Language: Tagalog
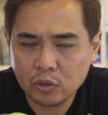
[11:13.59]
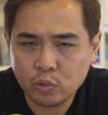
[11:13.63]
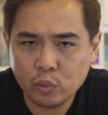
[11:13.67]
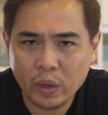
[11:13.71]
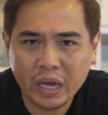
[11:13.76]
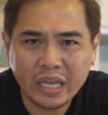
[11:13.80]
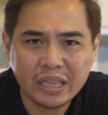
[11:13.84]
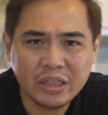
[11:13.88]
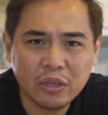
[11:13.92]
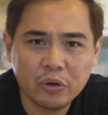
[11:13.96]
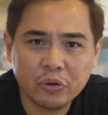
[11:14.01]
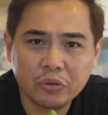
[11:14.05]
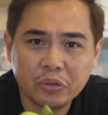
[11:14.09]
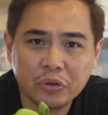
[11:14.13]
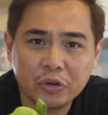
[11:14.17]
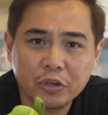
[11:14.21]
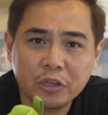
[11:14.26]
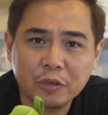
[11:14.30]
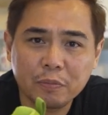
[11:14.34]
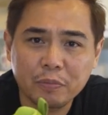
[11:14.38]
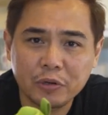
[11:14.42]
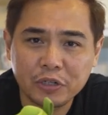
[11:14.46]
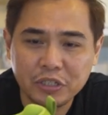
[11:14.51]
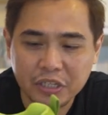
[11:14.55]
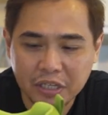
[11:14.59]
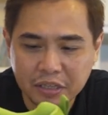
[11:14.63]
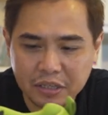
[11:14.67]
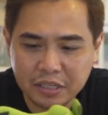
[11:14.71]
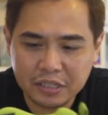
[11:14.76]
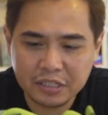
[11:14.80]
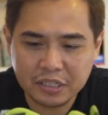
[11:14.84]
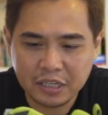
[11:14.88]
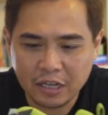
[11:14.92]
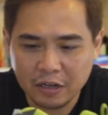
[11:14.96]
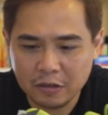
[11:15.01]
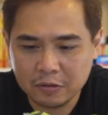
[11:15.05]
20 or 30%
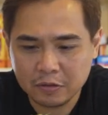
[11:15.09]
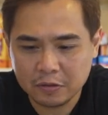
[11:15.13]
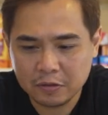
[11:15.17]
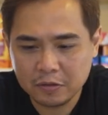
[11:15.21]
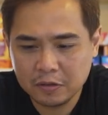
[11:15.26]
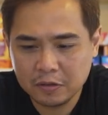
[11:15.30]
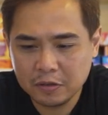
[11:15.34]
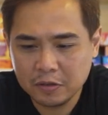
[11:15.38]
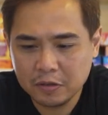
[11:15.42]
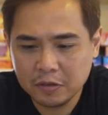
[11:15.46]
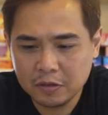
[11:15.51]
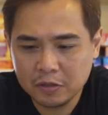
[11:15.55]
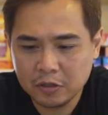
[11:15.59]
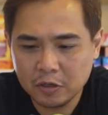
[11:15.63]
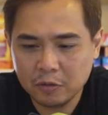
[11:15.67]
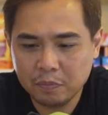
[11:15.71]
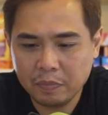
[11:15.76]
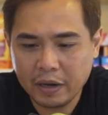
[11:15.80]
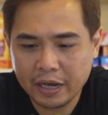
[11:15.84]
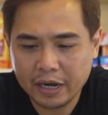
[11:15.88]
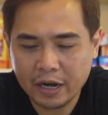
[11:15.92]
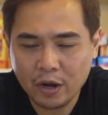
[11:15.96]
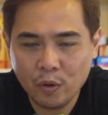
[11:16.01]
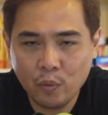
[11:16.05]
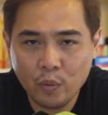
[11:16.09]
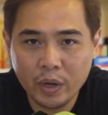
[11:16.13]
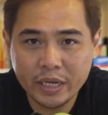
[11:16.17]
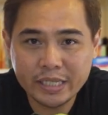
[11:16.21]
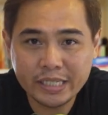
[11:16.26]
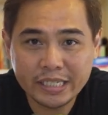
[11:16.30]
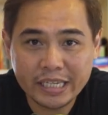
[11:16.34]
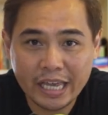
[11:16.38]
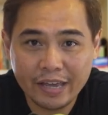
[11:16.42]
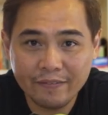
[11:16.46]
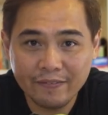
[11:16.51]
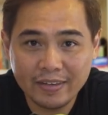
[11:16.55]
discount. So parang
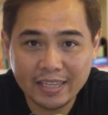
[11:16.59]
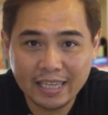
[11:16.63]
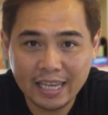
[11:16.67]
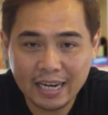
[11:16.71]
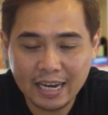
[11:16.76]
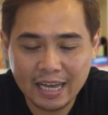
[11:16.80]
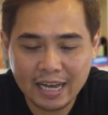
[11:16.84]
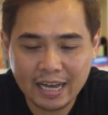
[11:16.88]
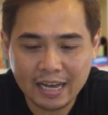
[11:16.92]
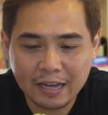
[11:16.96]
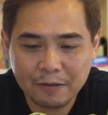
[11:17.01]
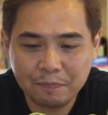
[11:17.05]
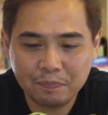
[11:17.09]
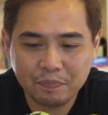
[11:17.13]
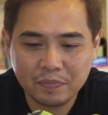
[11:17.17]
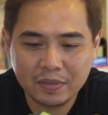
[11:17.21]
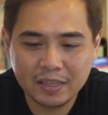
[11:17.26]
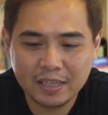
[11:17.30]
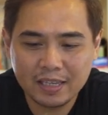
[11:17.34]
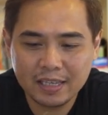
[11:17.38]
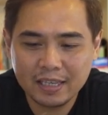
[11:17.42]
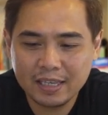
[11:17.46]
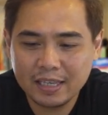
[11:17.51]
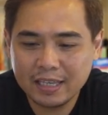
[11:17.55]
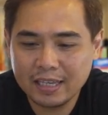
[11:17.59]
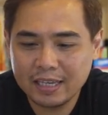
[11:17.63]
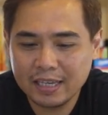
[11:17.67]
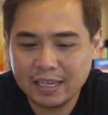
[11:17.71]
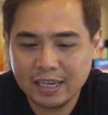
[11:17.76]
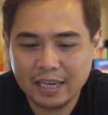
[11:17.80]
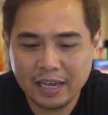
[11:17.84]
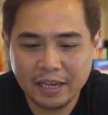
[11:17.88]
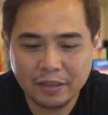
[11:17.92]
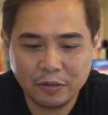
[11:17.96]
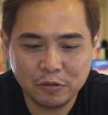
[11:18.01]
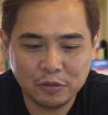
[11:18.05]
1.7 na lang
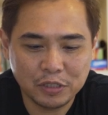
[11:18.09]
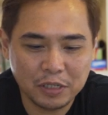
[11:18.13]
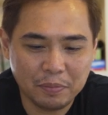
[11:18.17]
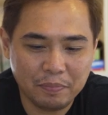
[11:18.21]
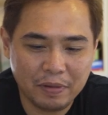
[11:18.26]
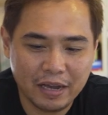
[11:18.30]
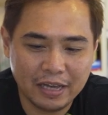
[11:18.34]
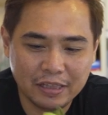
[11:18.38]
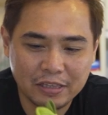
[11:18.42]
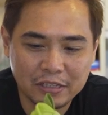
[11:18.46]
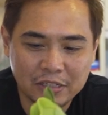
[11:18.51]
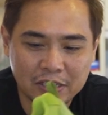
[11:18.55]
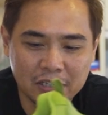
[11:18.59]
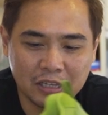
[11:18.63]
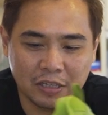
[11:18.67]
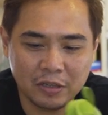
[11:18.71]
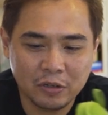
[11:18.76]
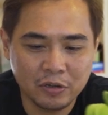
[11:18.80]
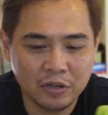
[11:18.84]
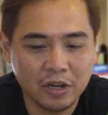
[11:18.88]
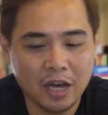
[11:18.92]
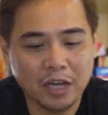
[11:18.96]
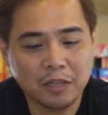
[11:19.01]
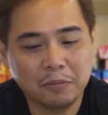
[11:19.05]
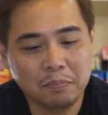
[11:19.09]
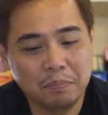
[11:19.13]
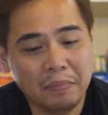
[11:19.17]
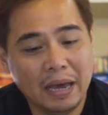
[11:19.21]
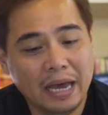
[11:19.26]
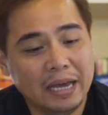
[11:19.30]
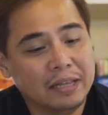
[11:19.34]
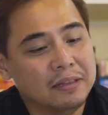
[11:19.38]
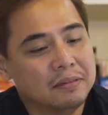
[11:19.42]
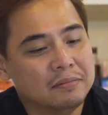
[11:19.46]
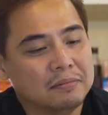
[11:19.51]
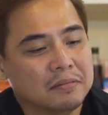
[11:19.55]
itong sapatos na to. Not
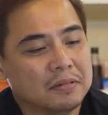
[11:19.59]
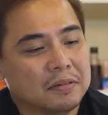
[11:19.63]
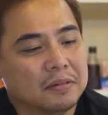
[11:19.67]
bad.